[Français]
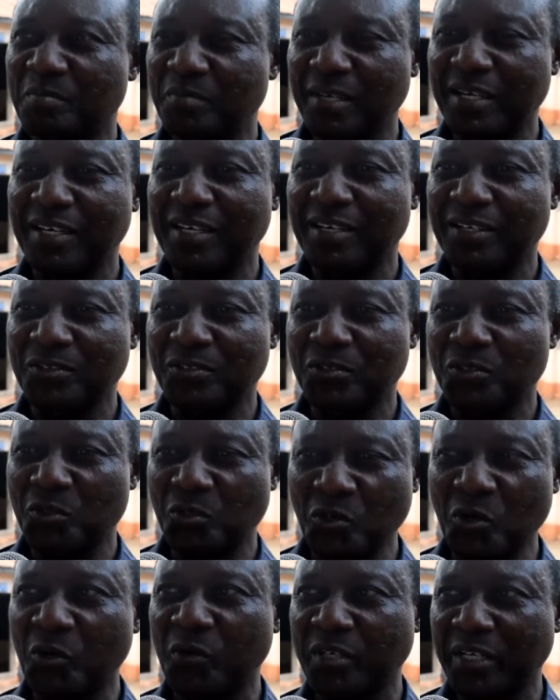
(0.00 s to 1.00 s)
mais ce ne
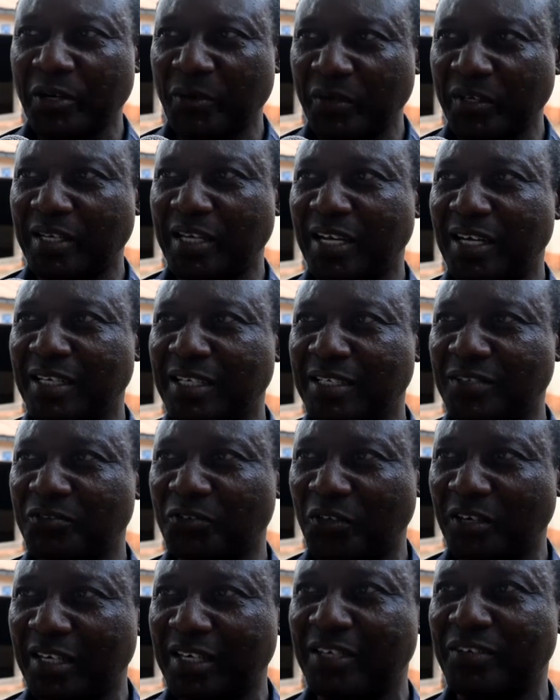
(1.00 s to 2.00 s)
sont que des retards, ils
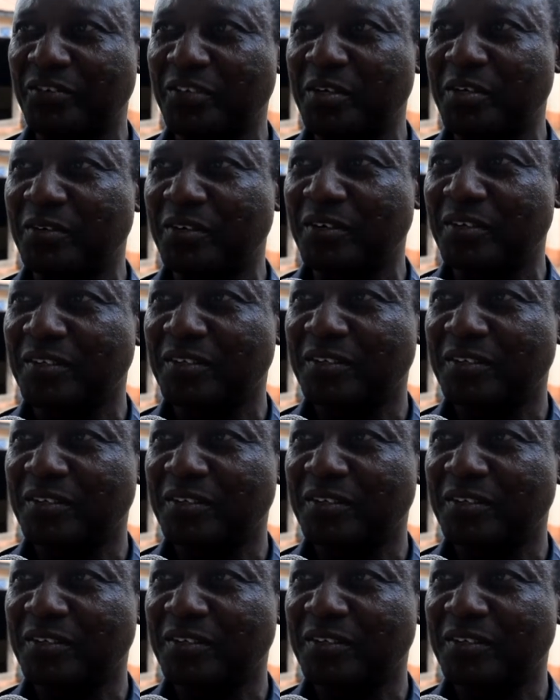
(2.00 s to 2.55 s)
vont arriver.